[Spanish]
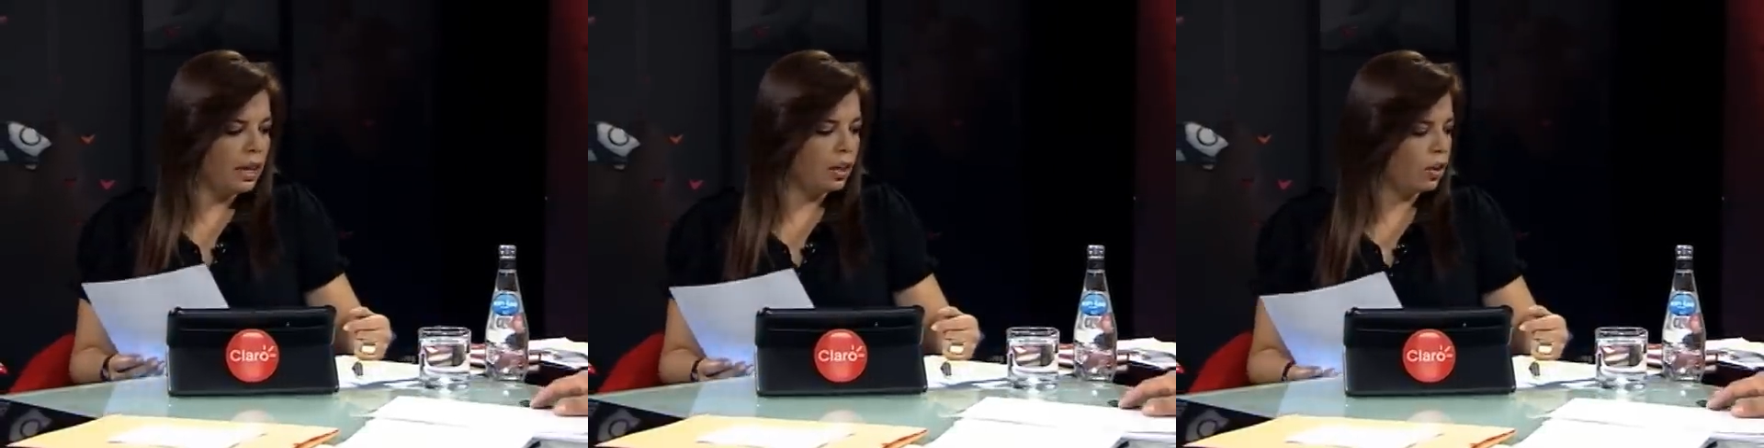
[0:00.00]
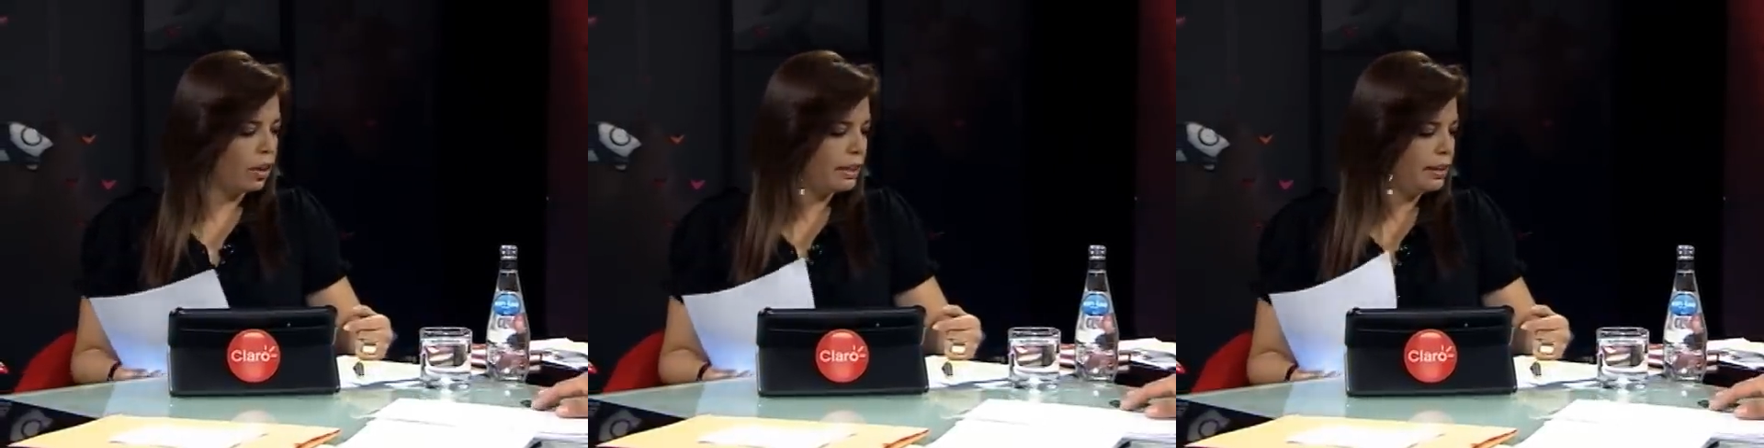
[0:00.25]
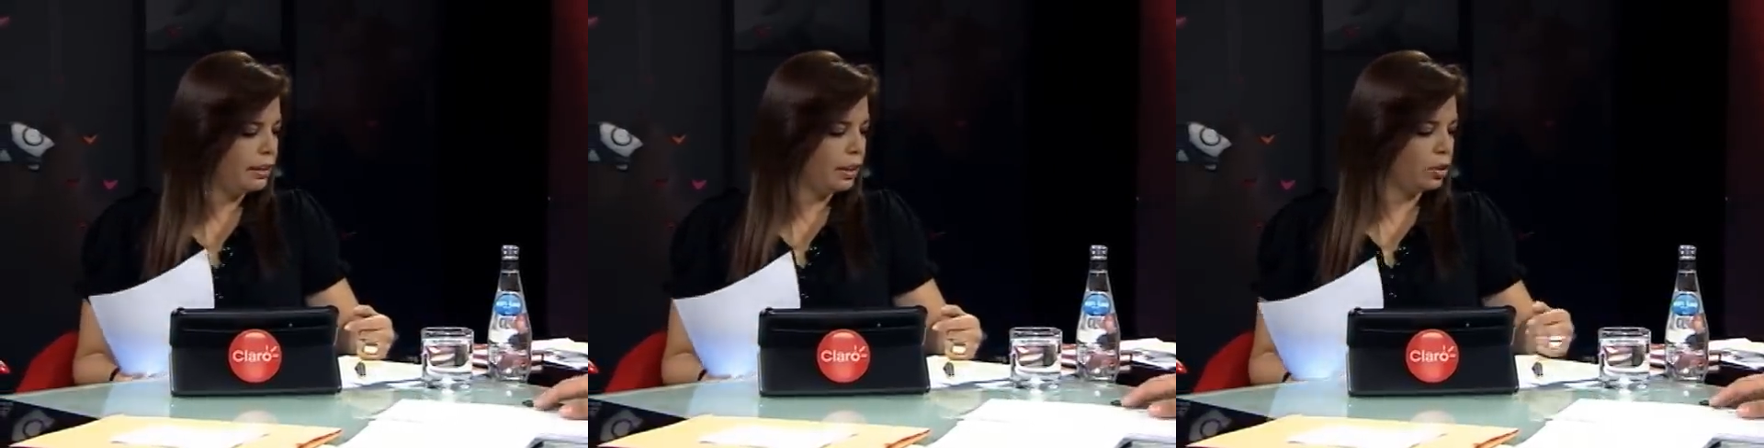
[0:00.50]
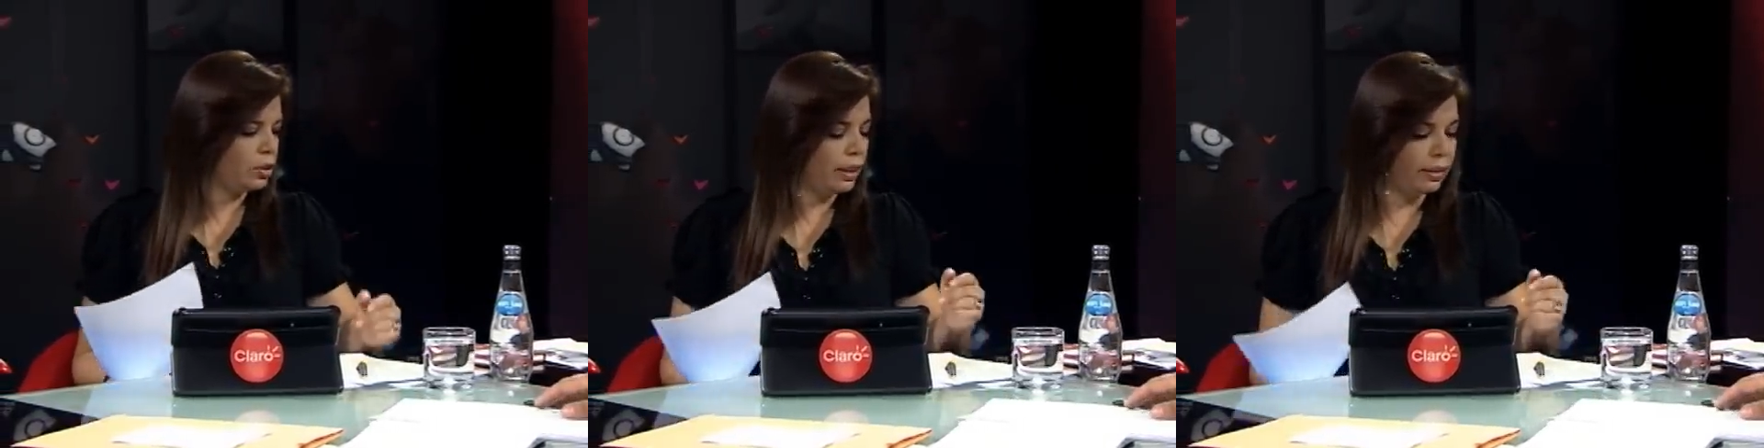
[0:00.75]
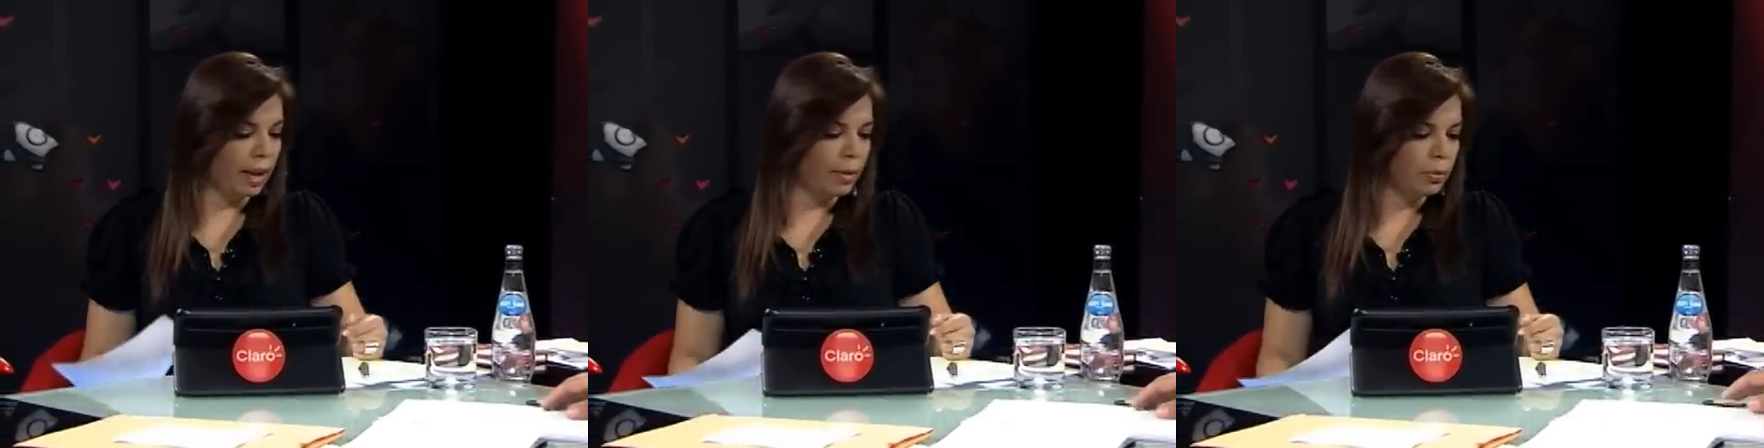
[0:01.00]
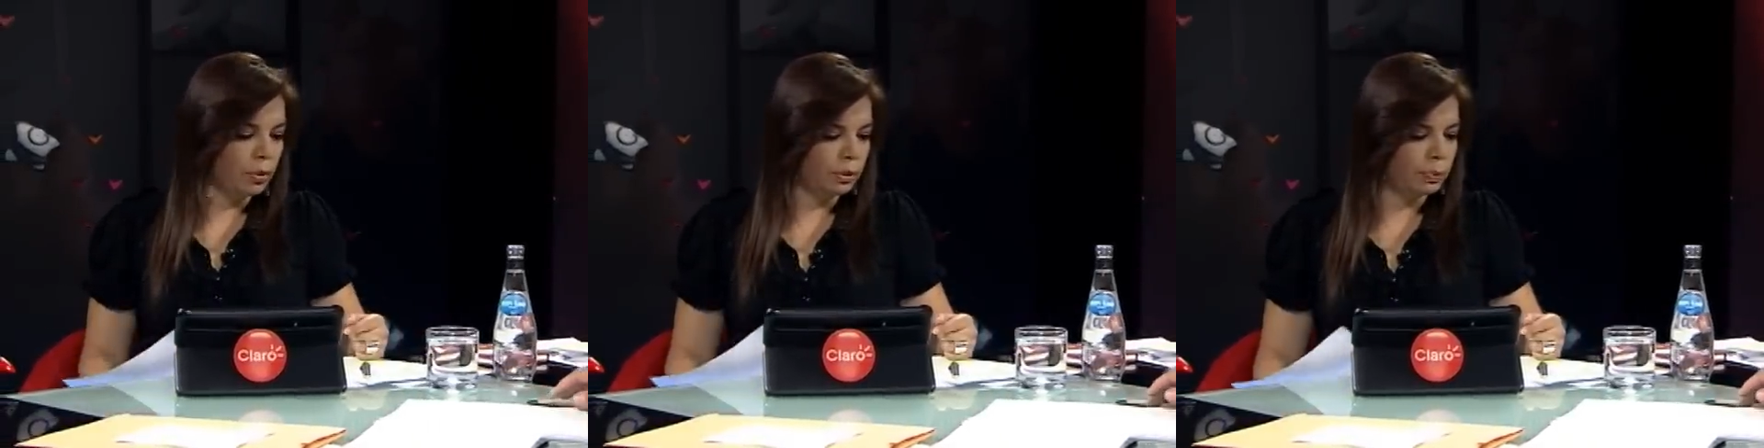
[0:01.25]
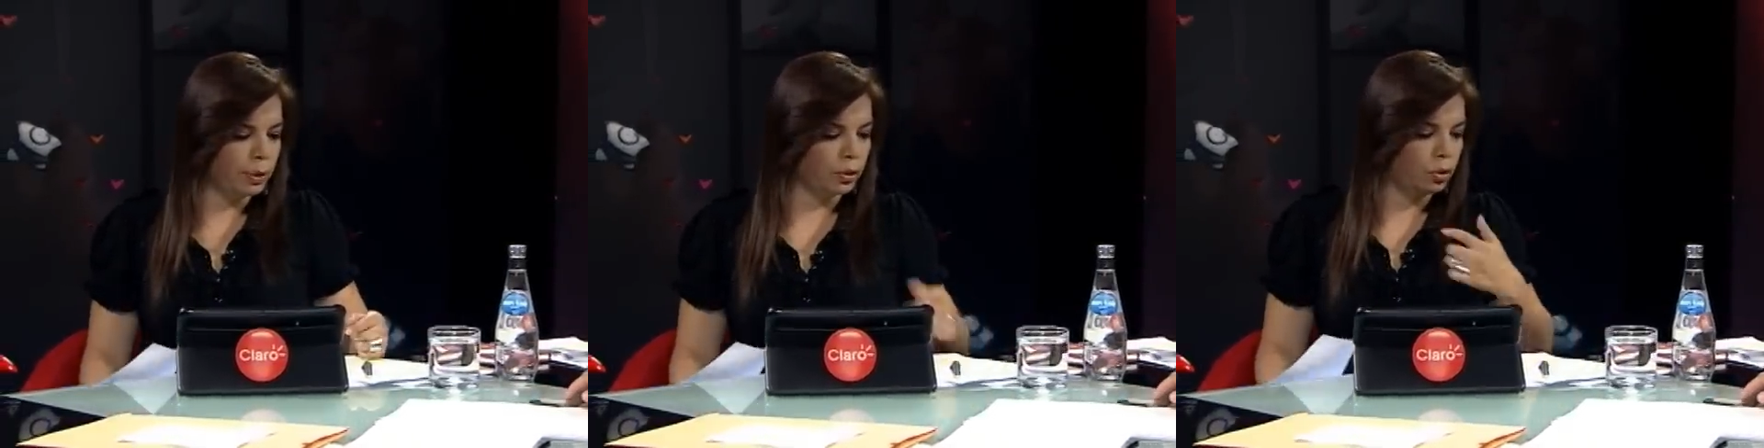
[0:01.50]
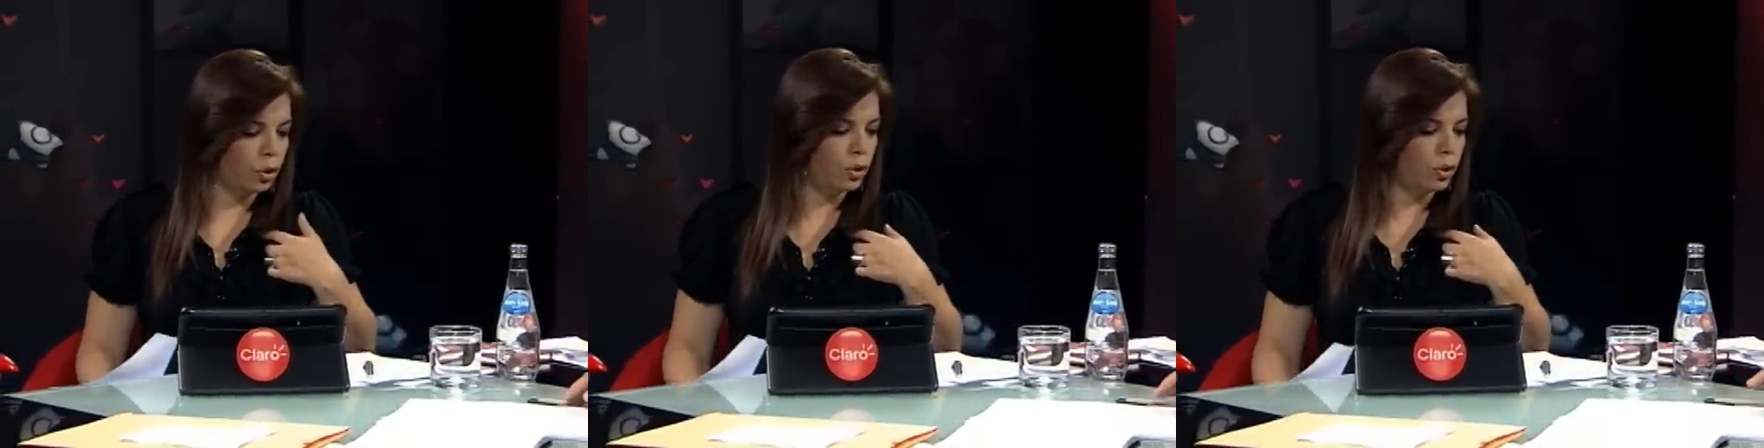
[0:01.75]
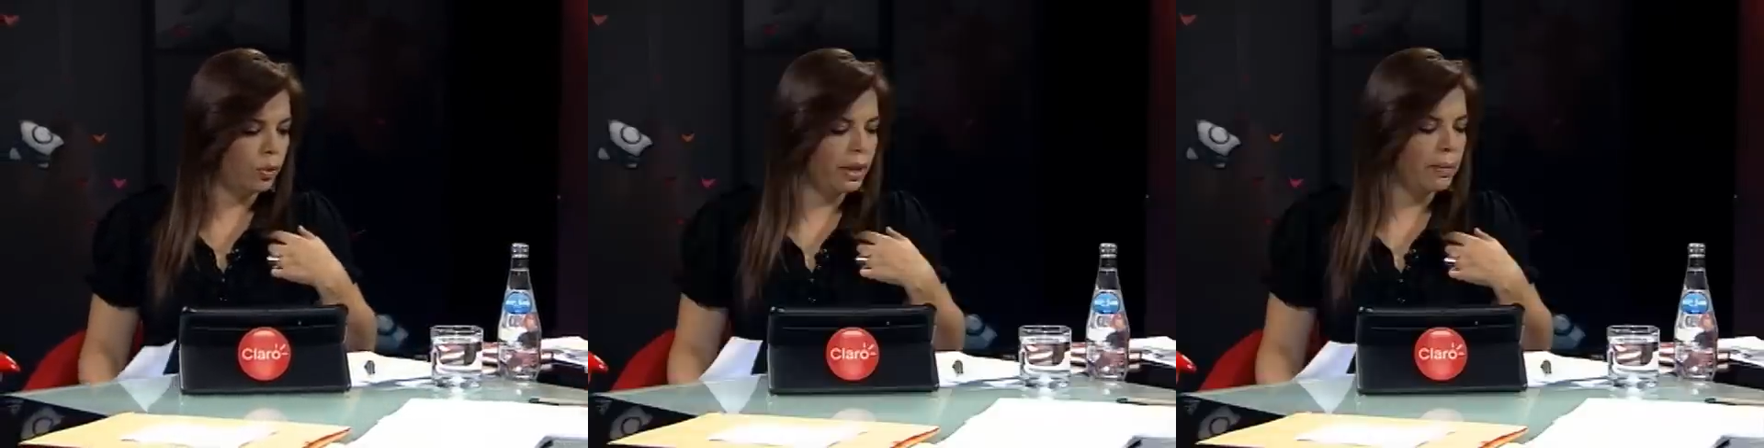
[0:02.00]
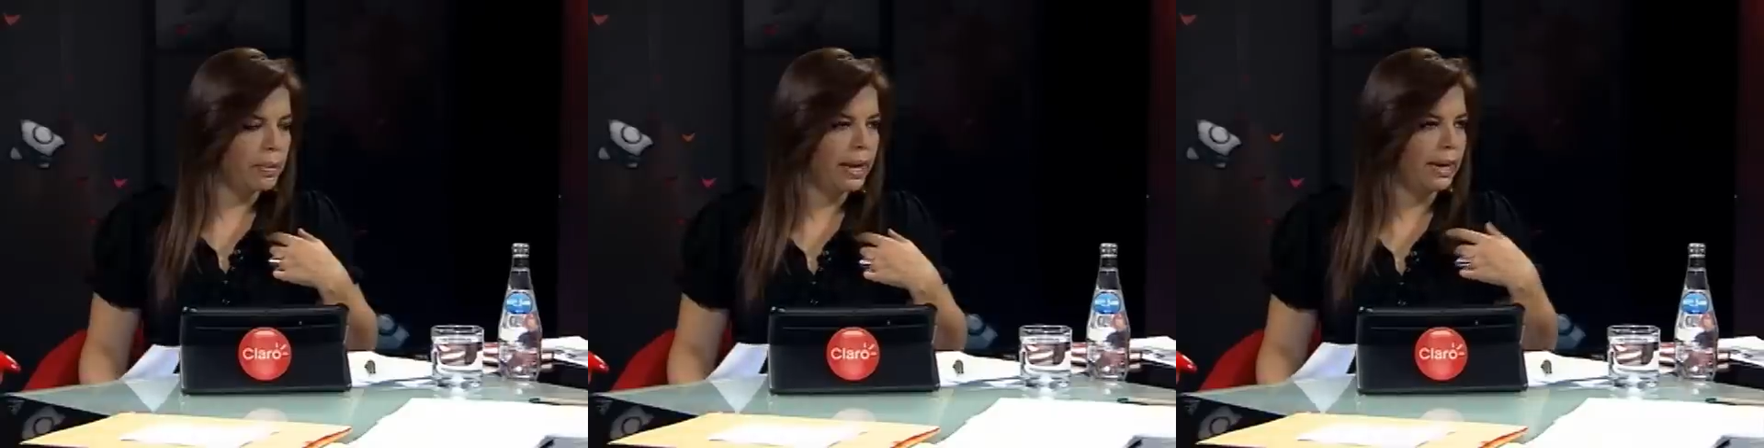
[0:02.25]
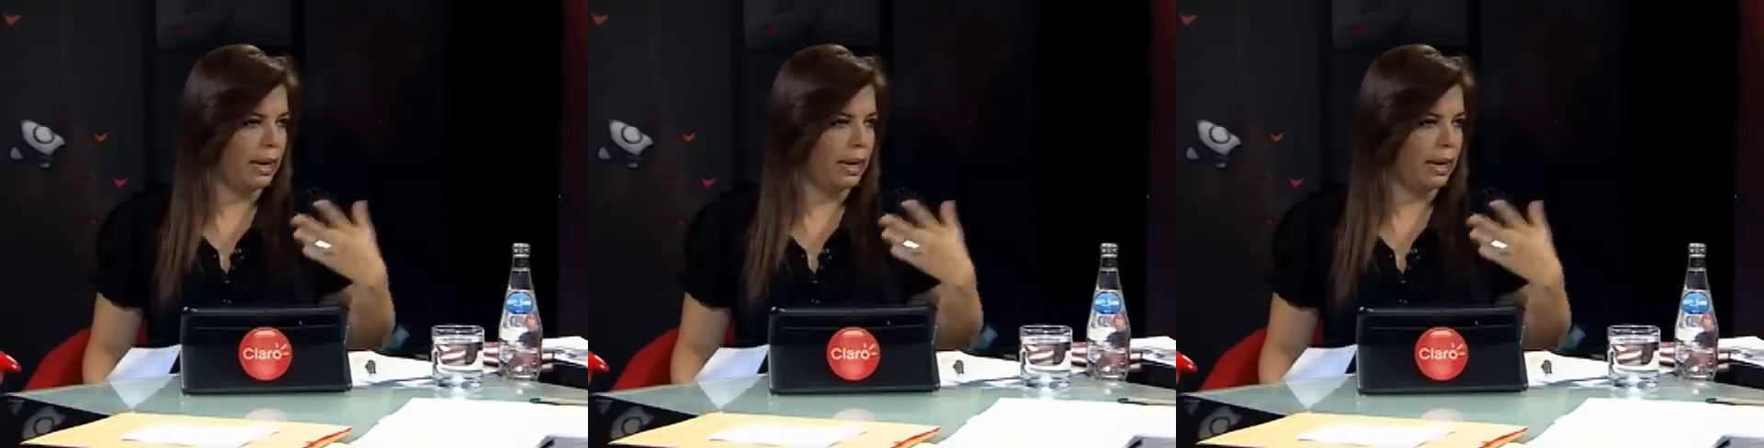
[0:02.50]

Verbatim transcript: congresista, nos sentamos, pero solo yo voy a hablar.